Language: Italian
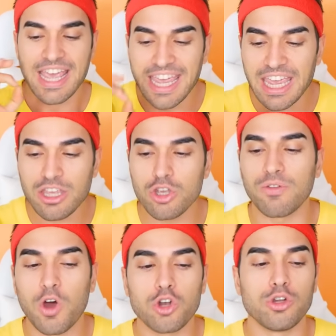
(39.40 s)
E io
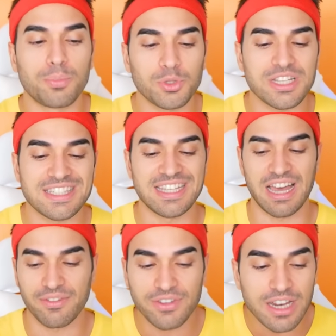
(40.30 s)
voglio
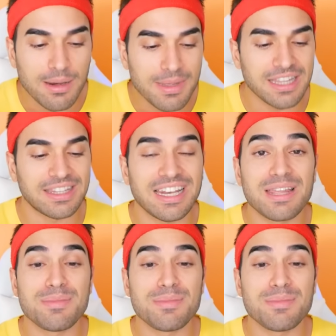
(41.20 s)
potenziare finalmente le